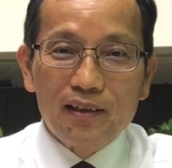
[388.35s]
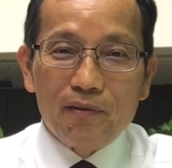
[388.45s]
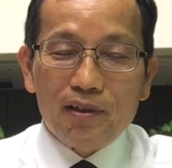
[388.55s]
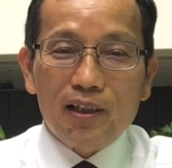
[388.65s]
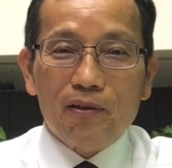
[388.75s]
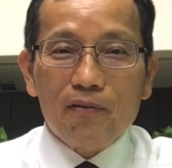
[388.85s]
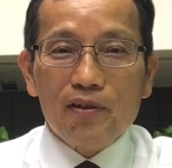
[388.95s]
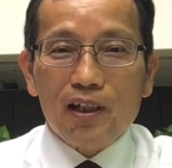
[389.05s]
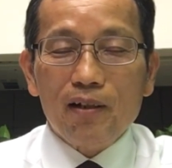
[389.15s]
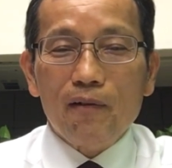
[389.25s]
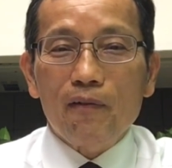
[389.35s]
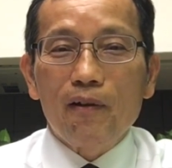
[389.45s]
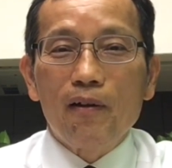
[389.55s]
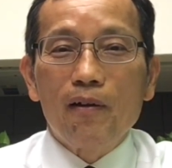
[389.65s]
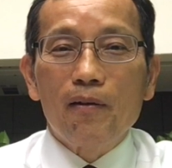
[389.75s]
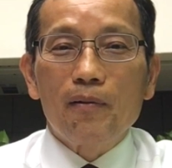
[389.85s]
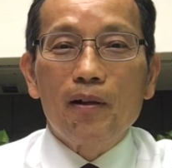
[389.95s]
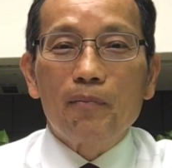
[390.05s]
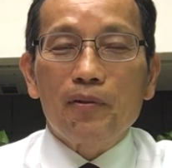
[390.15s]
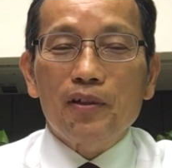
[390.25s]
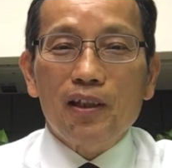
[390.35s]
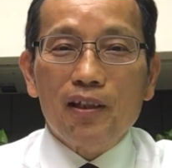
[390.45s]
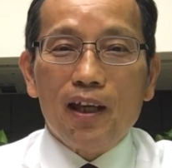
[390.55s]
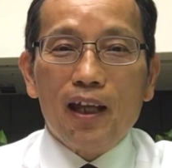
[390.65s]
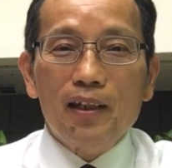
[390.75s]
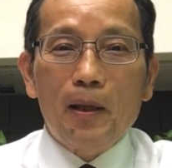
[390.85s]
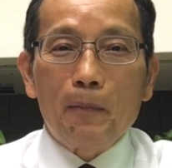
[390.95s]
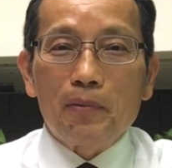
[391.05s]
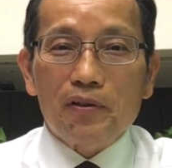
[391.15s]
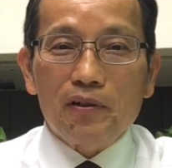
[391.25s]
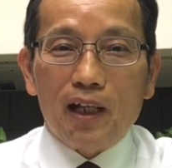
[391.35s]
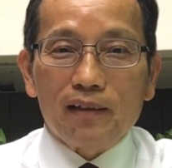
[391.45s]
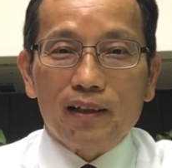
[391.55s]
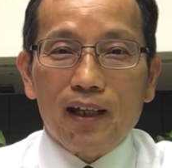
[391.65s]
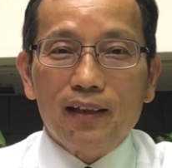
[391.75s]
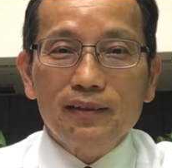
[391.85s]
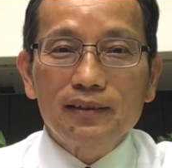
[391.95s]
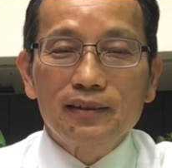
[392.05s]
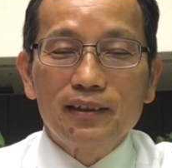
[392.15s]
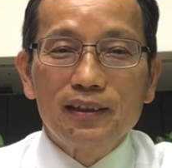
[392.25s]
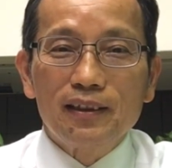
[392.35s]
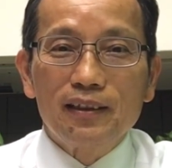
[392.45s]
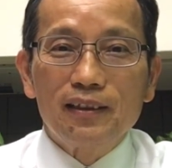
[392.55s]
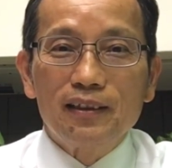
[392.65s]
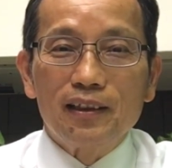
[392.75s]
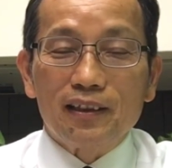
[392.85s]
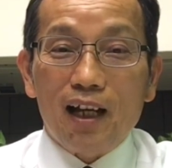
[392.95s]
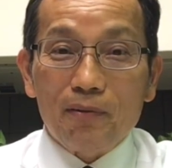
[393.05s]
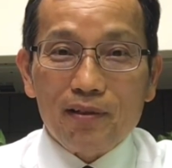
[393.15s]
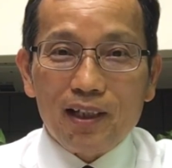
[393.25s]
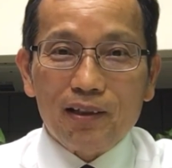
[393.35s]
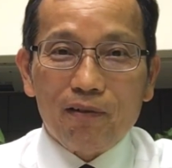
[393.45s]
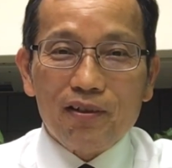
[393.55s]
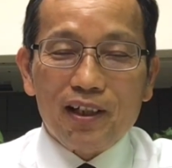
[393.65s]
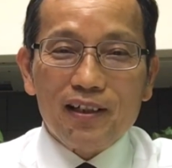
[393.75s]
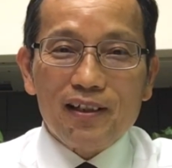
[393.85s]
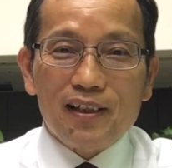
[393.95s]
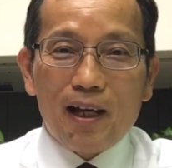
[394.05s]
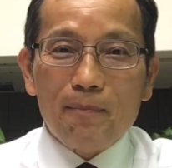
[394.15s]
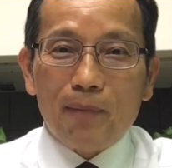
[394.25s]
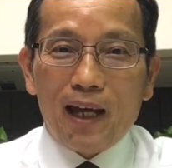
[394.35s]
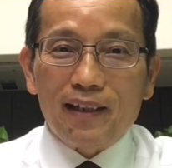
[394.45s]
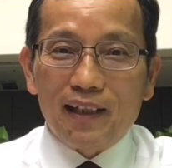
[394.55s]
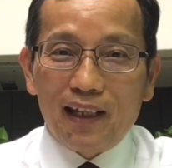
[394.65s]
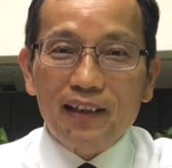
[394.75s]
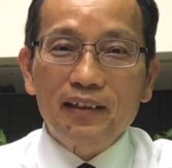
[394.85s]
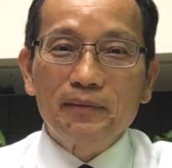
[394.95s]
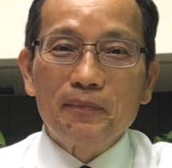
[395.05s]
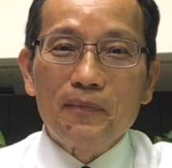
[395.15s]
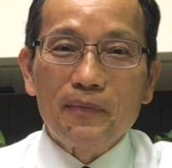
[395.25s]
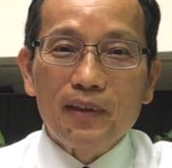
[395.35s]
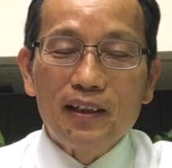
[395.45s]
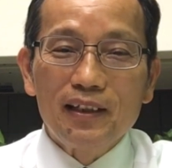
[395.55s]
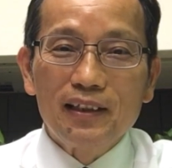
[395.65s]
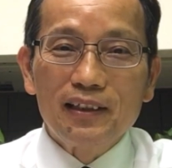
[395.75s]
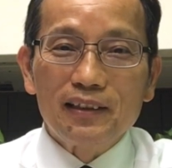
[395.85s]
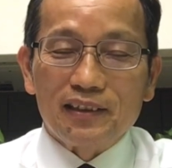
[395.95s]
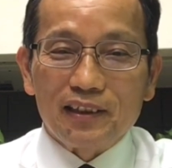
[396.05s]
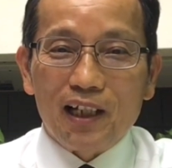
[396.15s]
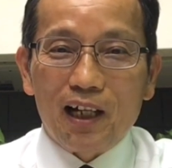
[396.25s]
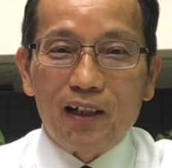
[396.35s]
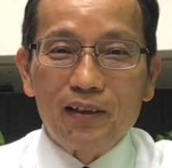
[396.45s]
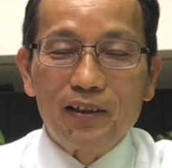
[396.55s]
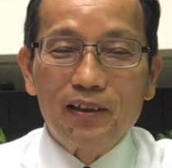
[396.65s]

与神同行，不是一天，不是两天，他与神同行三百年，直到